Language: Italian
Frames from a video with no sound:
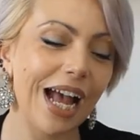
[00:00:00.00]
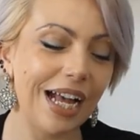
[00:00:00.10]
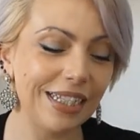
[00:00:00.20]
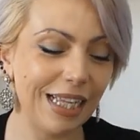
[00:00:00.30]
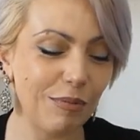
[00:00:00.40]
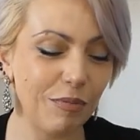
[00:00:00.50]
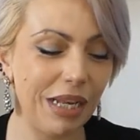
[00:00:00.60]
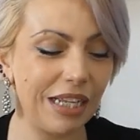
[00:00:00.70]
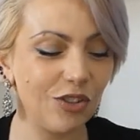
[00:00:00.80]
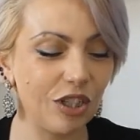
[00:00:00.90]
Andiamo
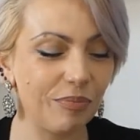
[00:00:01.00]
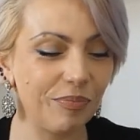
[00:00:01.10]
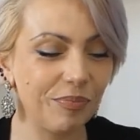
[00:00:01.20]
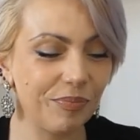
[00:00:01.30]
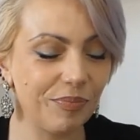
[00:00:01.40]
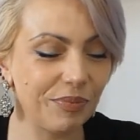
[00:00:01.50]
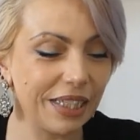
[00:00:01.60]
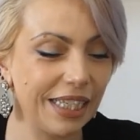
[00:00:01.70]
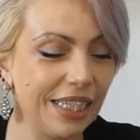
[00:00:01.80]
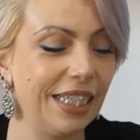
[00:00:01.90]
bilancia.
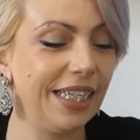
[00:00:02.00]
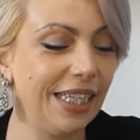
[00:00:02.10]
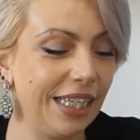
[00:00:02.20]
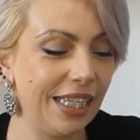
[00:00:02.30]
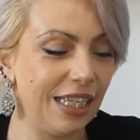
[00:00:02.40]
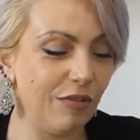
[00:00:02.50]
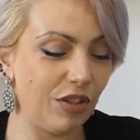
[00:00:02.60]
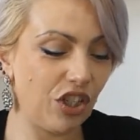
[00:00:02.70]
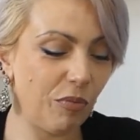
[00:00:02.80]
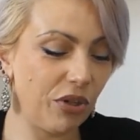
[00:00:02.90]

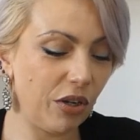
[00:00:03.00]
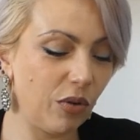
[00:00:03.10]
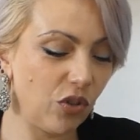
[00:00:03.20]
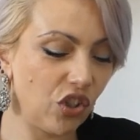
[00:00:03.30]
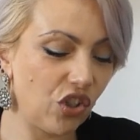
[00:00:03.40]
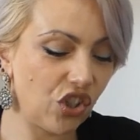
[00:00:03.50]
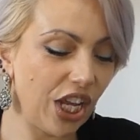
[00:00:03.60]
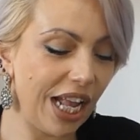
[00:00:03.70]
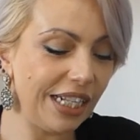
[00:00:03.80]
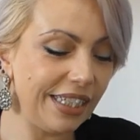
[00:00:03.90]
Facciamo una croce
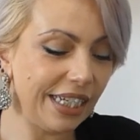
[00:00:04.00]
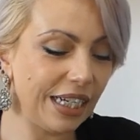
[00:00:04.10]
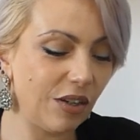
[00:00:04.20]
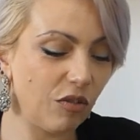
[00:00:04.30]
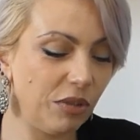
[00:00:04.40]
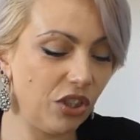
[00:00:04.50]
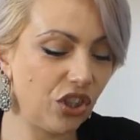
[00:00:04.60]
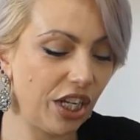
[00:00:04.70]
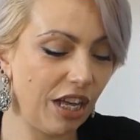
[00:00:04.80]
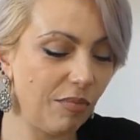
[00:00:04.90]
celtica,
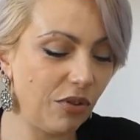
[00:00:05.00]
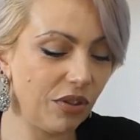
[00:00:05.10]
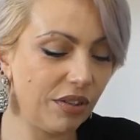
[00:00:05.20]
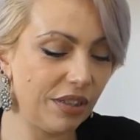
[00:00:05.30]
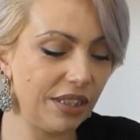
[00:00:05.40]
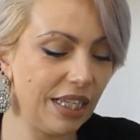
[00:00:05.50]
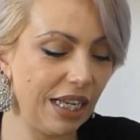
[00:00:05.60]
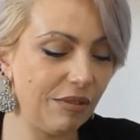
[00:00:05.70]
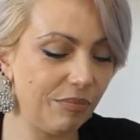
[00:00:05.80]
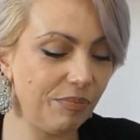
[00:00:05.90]
cominciamo
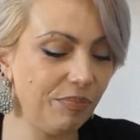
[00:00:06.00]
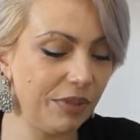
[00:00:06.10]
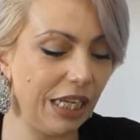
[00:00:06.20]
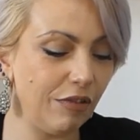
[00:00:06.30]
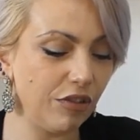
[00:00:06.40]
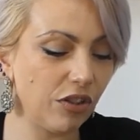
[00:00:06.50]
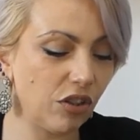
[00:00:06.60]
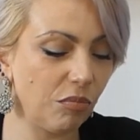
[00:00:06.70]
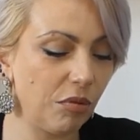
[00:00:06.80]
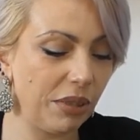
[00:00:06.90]
da il
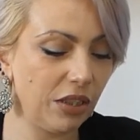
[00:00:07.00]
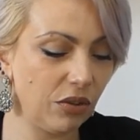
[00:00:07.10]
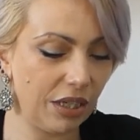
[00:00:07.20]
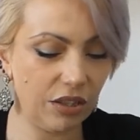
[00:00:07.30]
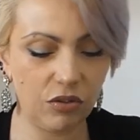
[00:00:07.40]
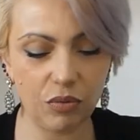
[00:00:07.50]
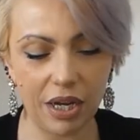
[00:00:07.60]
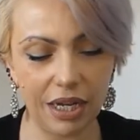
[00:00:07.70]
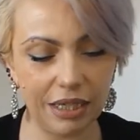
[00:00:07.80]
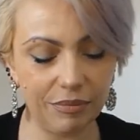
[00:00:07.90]
vostro momento
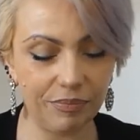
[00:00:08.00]
attuale.